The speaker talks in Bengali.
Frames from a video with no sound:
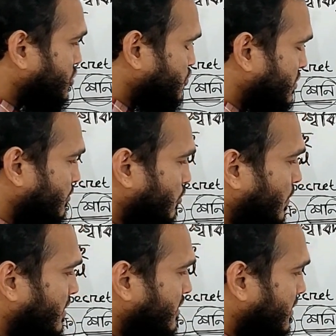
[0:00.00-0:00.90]
টু ডাবল
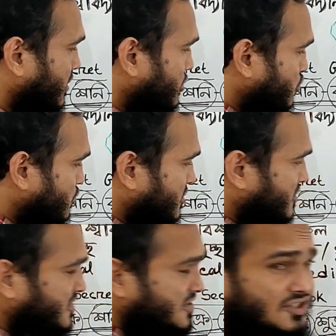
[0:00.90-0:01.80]
ওয়ান টু থ্রি
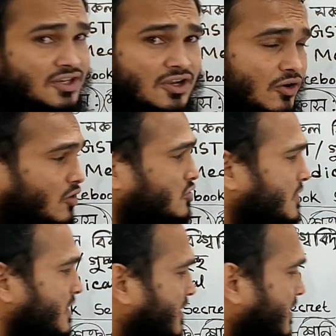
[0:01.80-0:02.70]
সিক্স
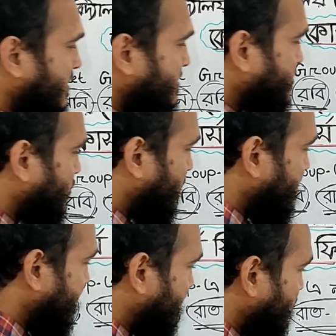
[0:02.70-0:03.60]
অথবা জিরো ওয়ান
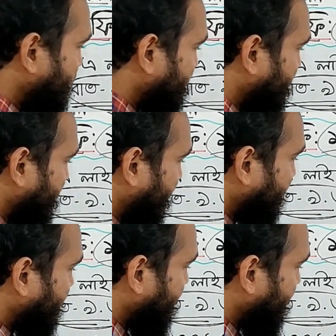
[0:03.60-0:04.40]
ডাবল সেভেন নাইন